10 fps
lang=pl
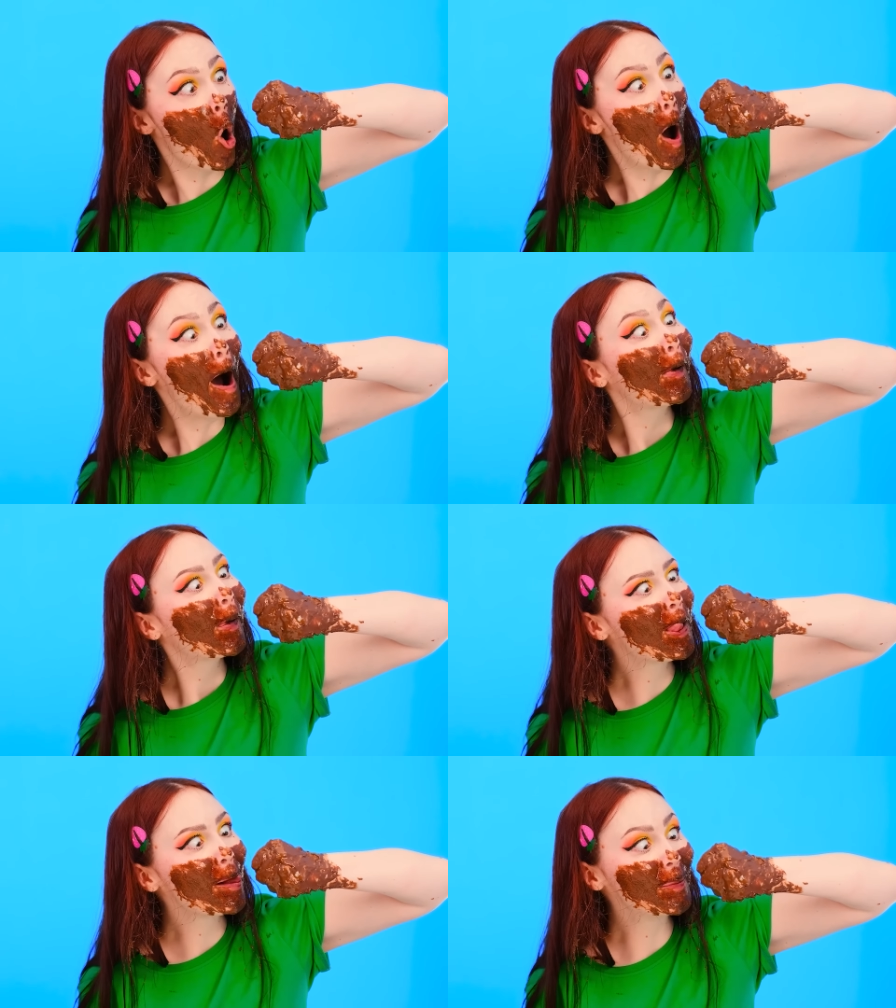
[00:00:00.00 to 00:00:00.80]
O,
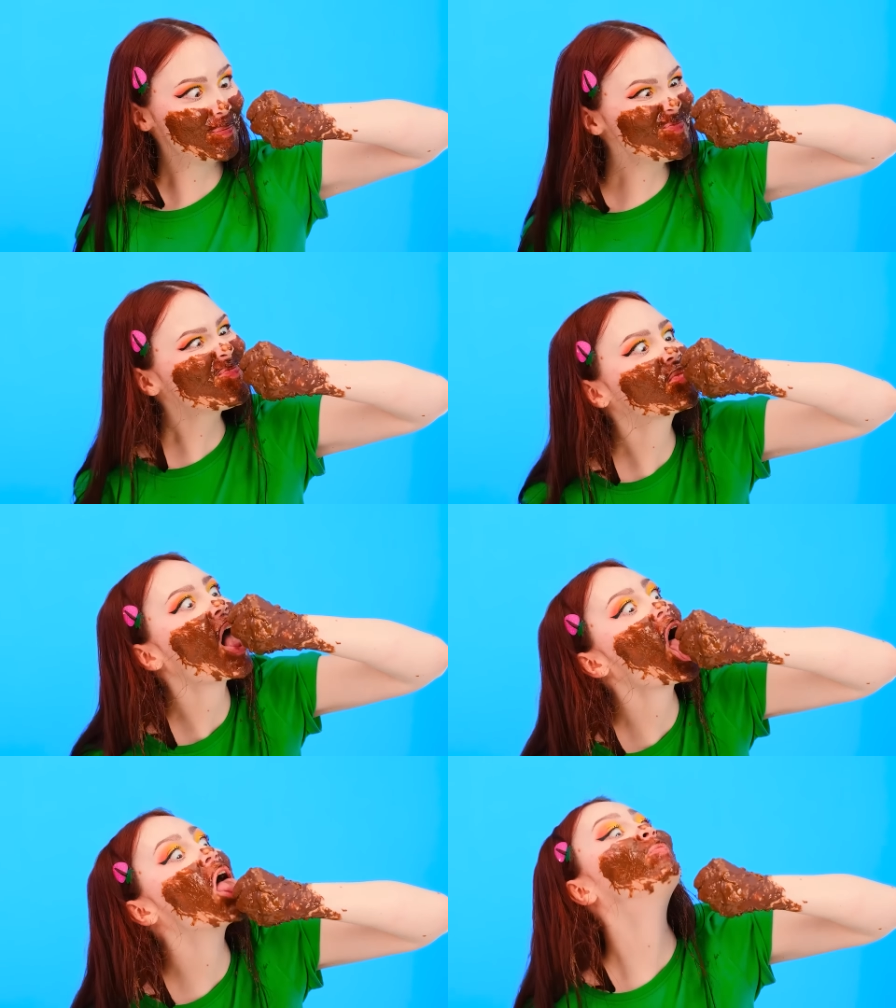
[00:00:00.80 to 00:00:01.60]
dobrze, że
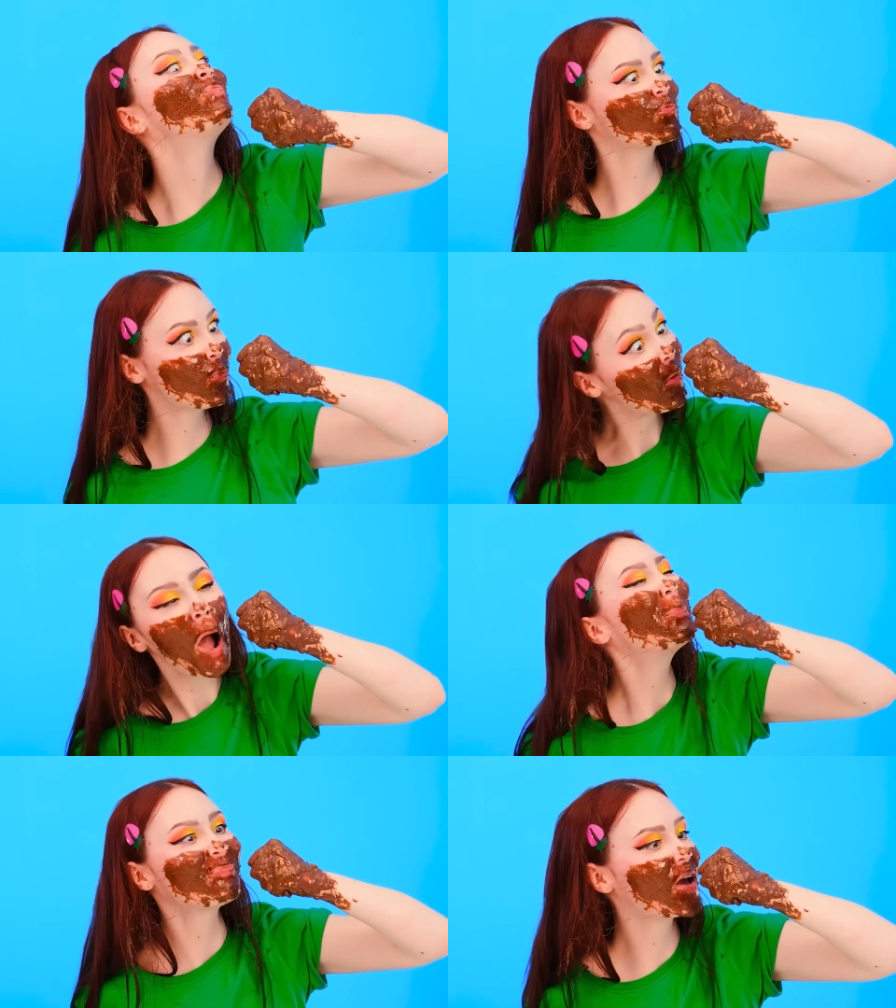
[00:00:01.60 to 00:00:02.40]
jeszcze trochę
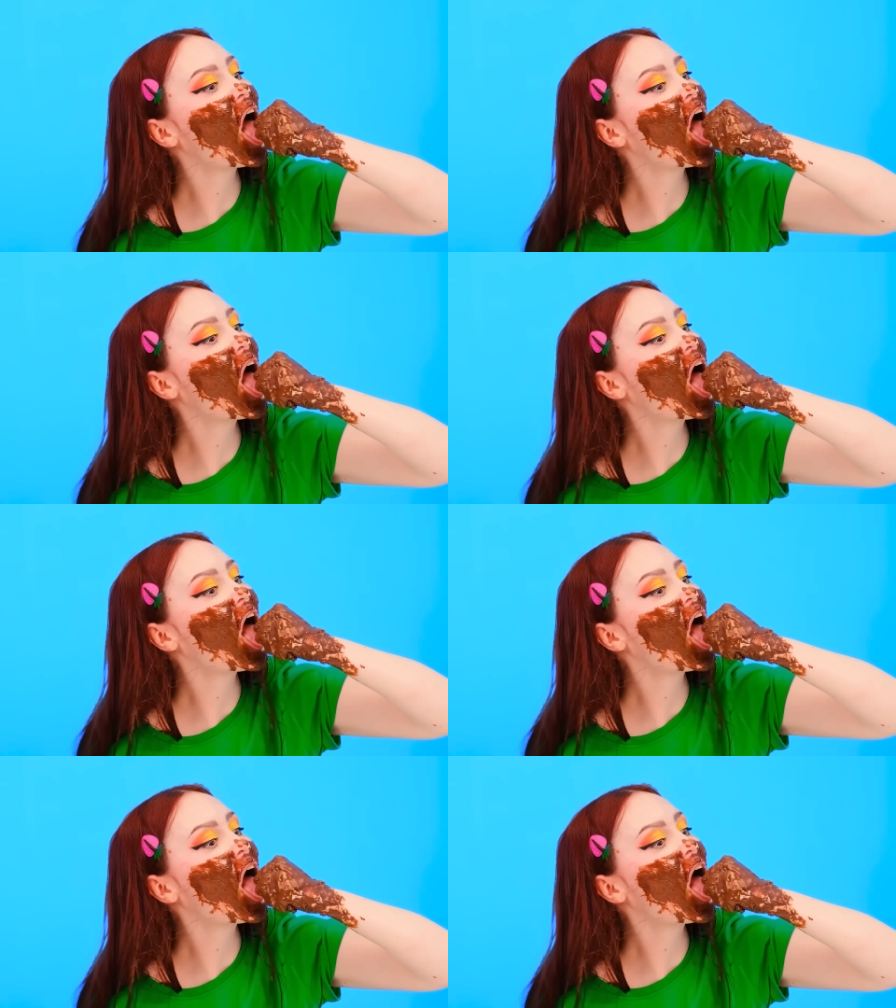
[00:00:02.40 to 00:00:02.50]
zostało.